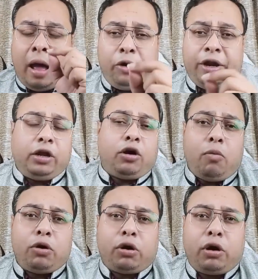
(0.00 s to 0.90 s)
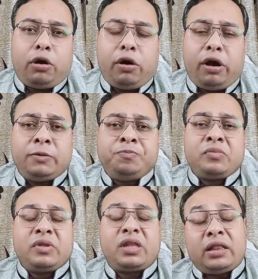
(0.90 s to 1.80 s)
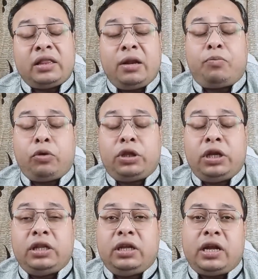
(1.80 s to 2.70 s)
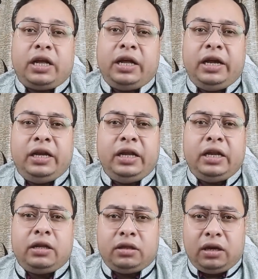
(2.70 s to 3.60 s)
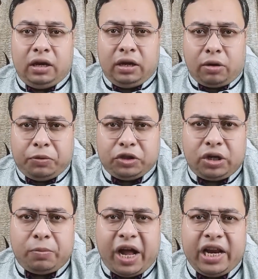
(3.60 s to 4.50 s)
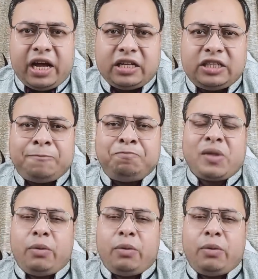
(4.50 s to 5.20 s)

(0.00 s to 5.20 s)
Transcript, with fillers: এমন একটি খবর করানো হয় তাদের প্রতিনিধি নাকি ইডির দিল্লির অফিসের বাইরে আছে